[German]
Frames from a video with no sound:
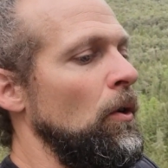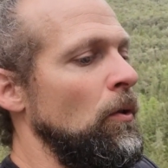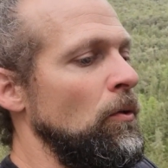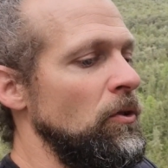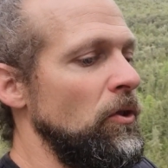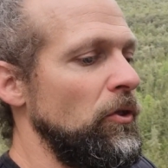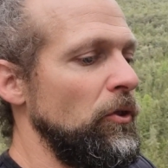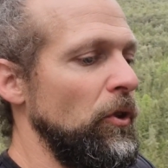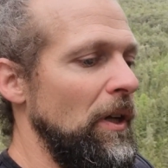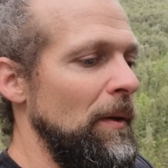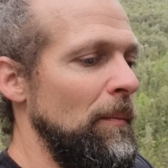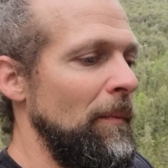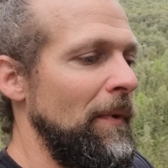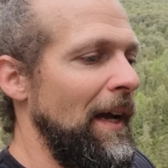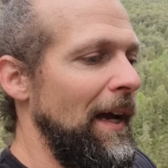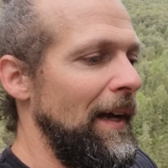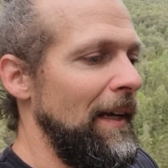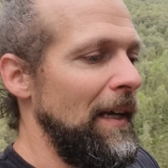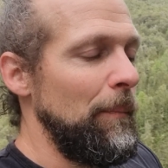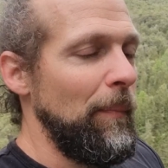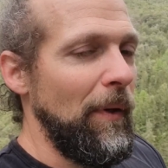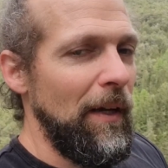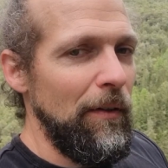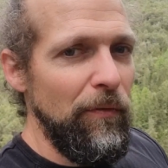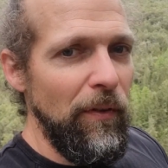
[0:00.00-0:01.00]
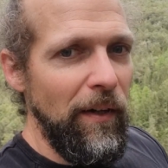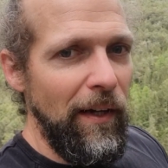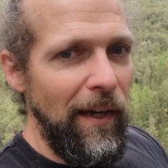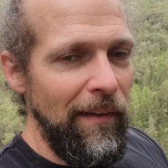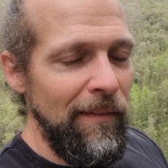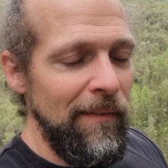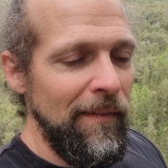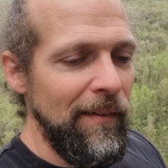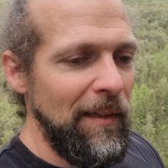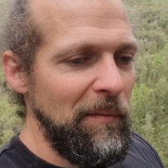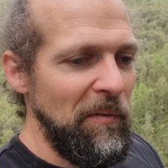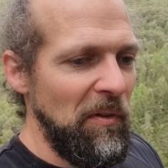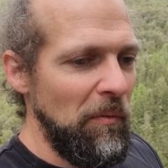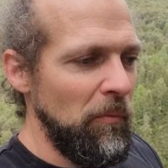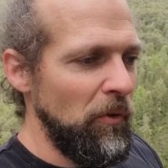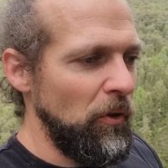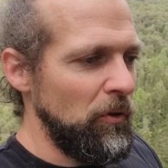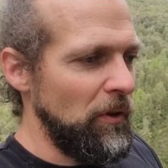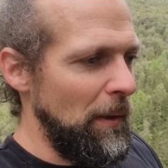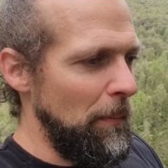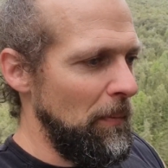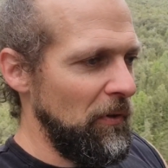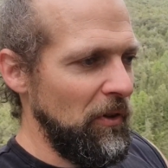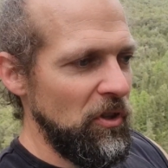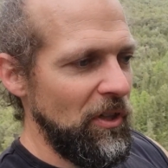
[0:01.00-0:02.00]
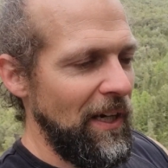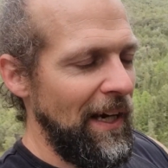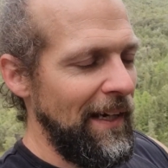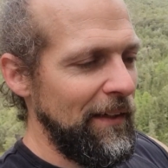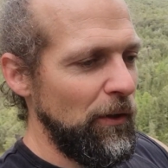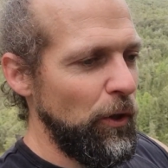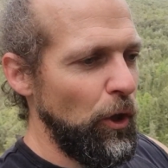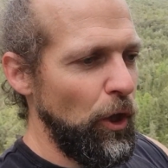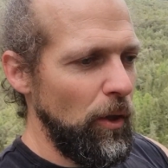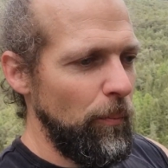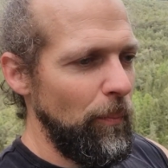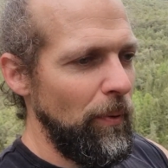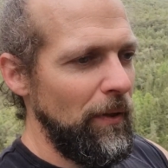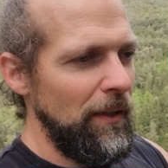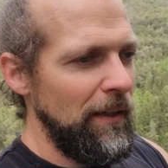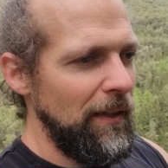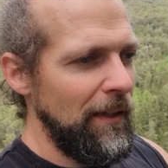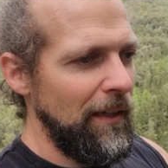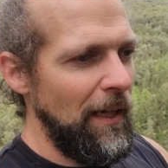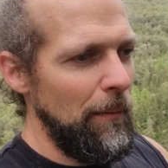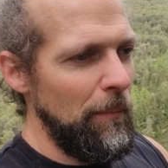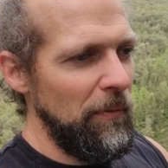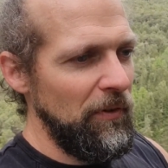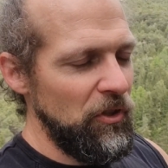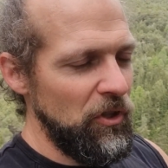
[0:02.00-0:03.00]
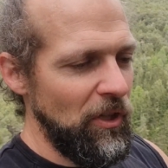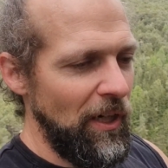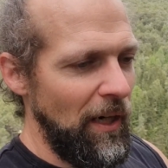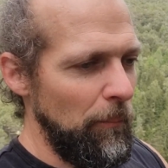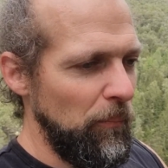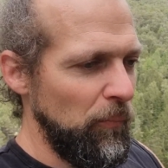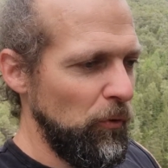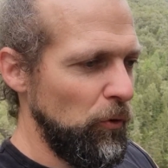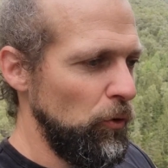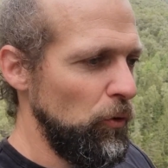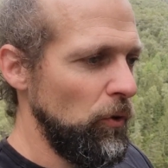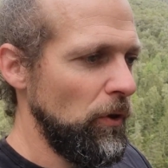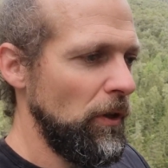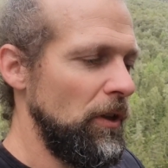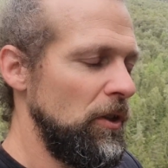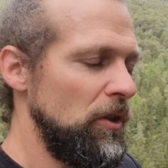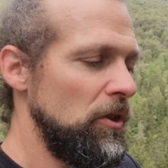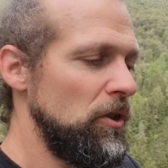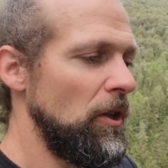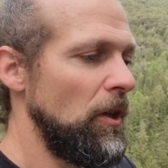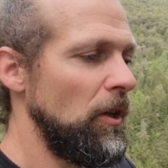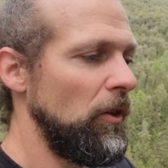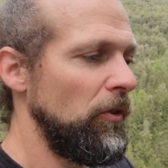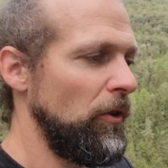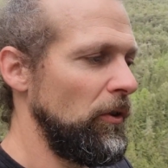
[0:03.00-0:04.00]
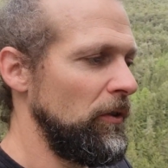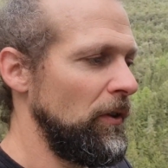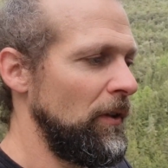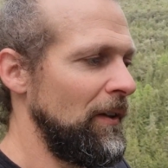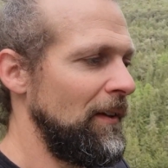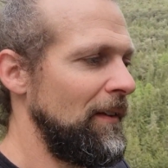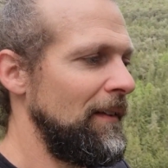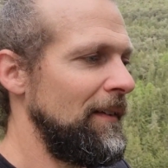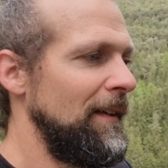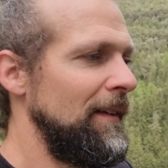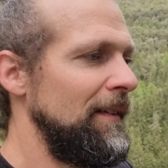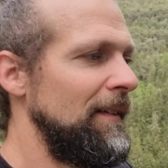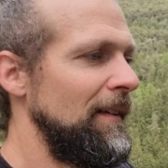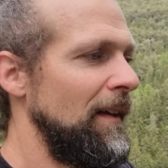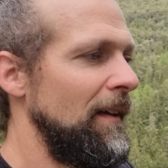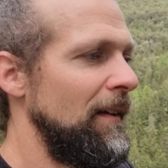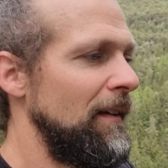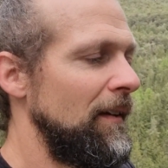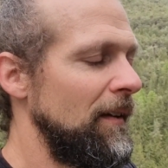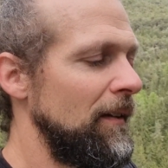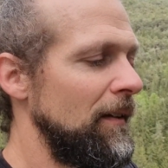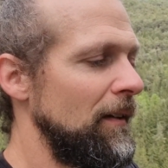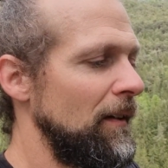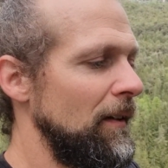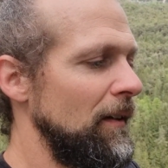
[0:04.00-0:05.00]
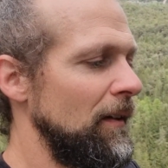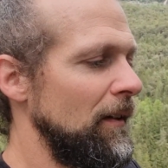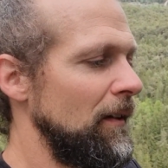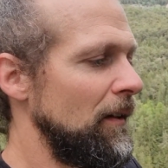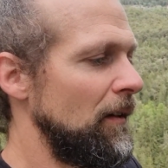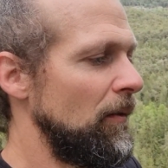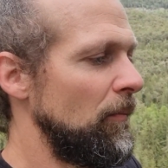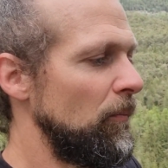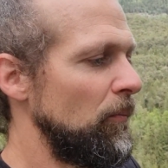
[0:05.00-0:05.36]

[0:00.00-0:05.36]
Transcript: und da eben keine Präferenz gibt, sondern man sagt, etwas ist rein körperlich, etwas ist rein psychisch, sondern diese äh,